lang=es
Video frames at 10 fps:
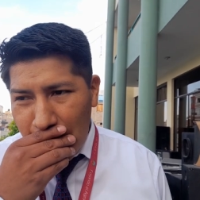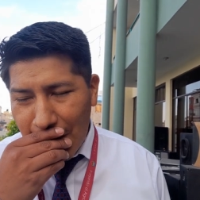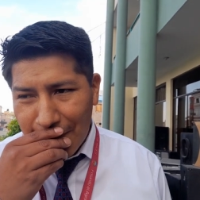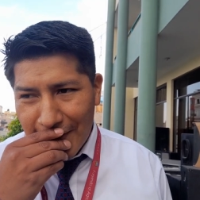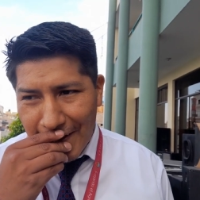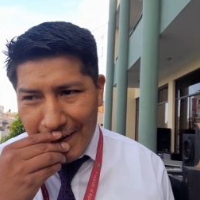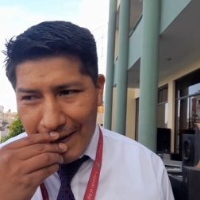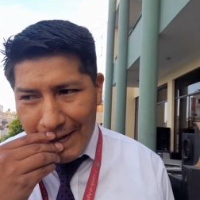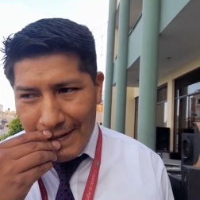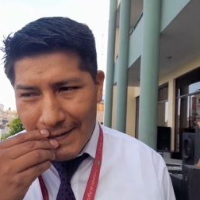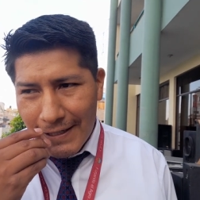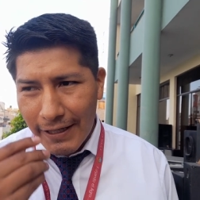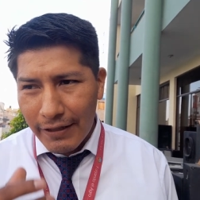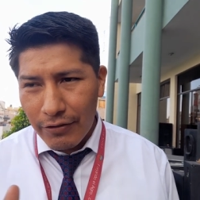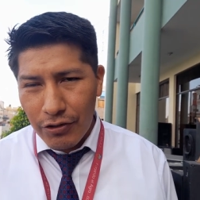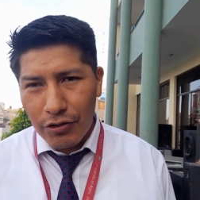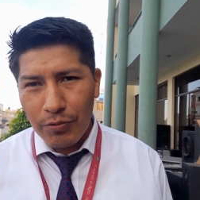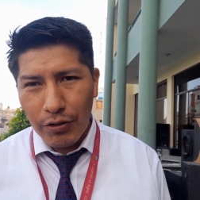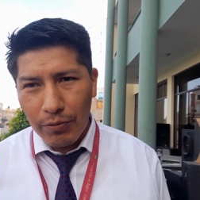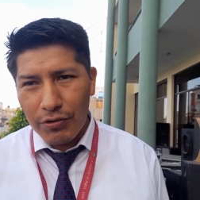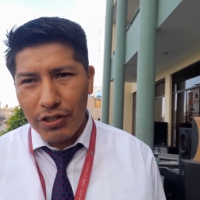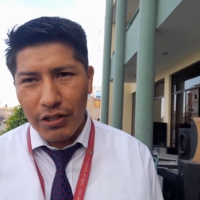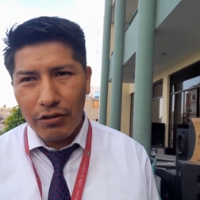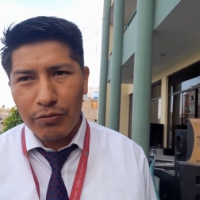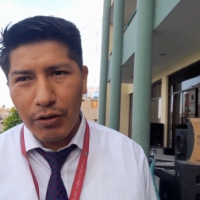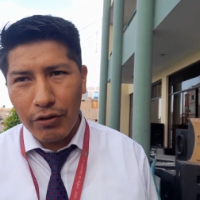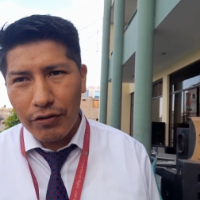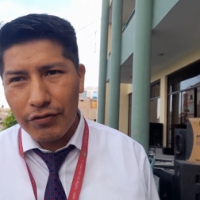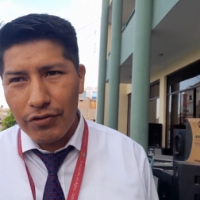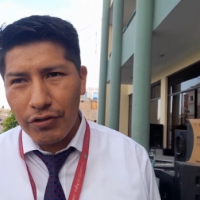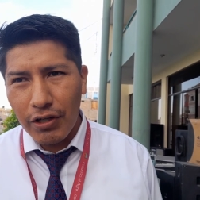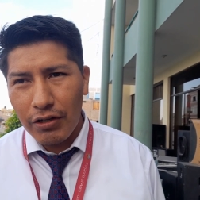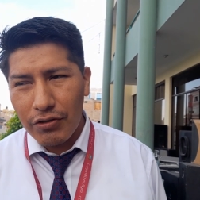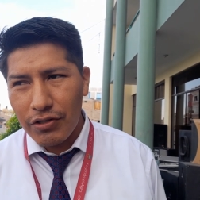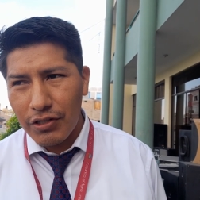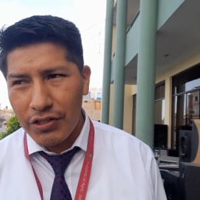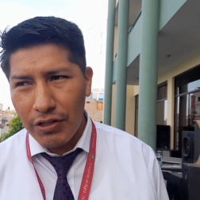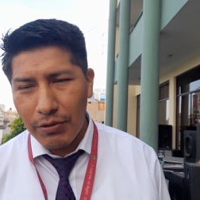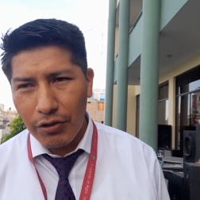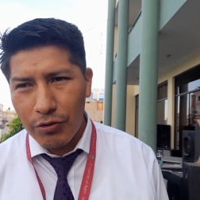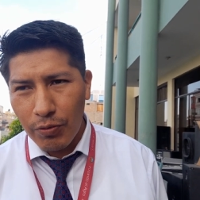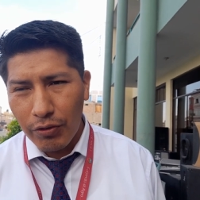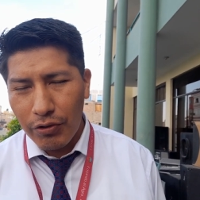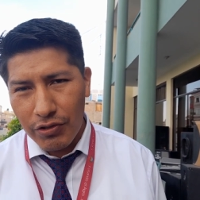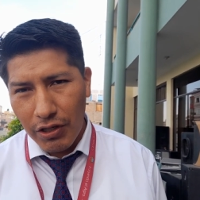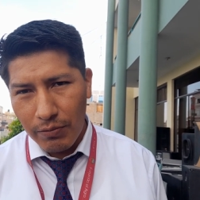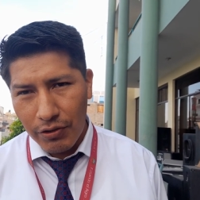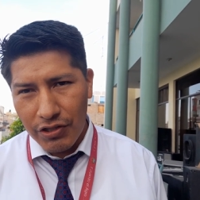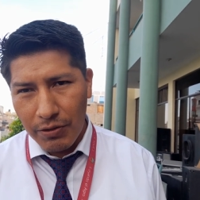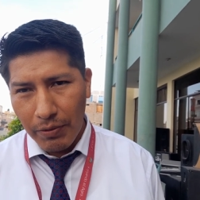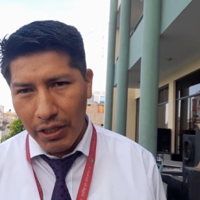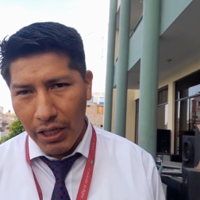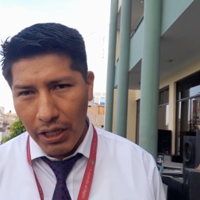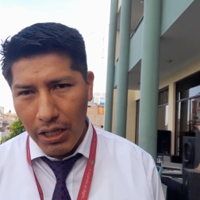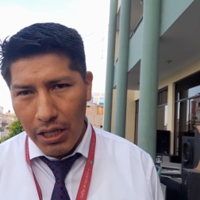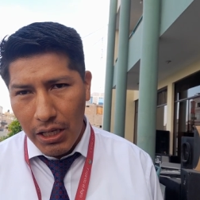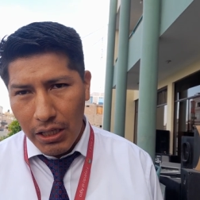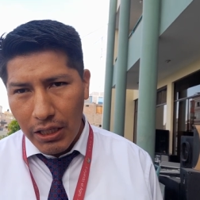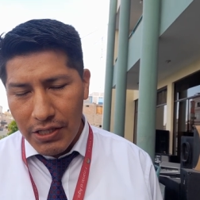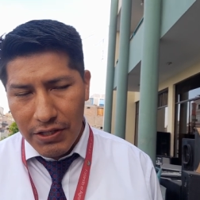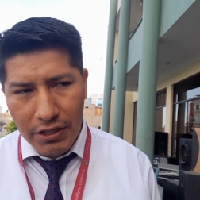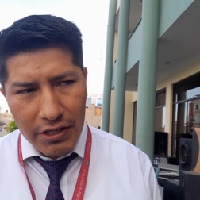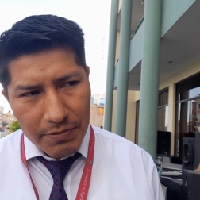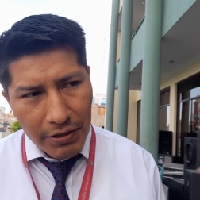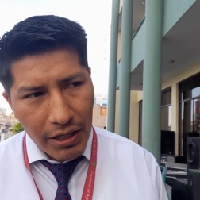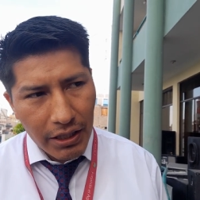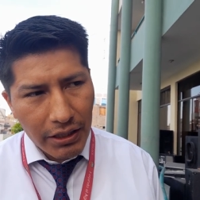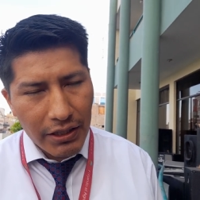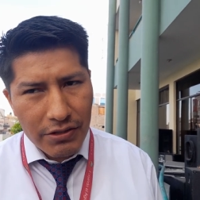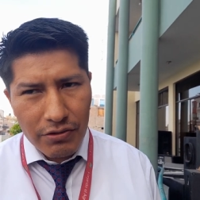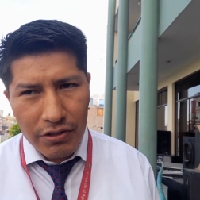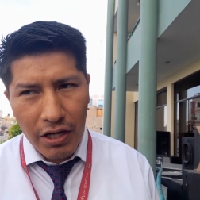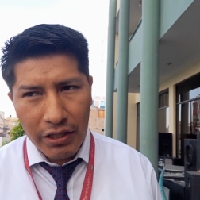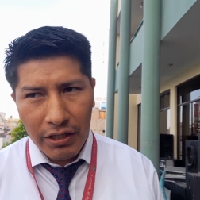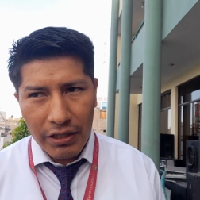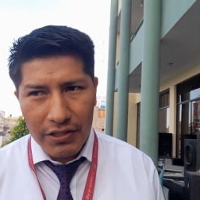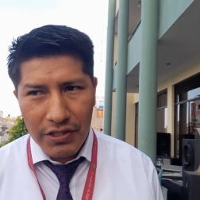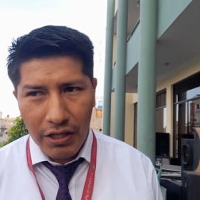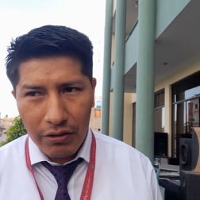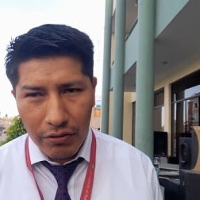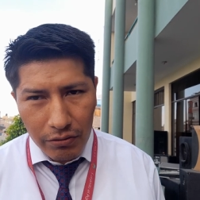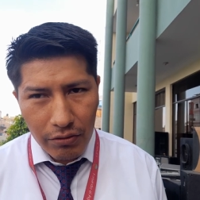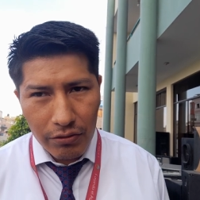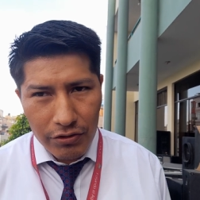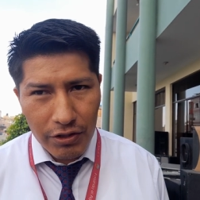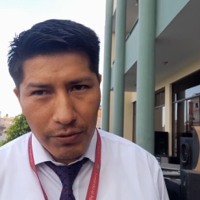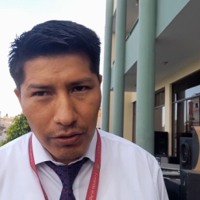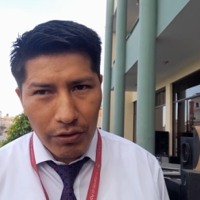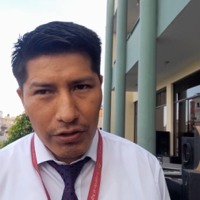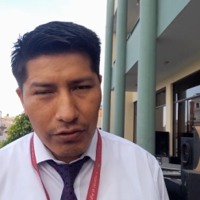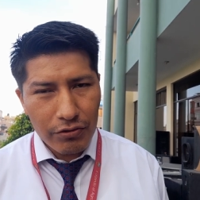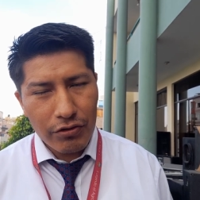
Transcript: la finalidad es que nosotros podemos tener los mejores funcionarios y servidores públicos de la municipalidad. Es, bien que estos que han ingresado, los servidores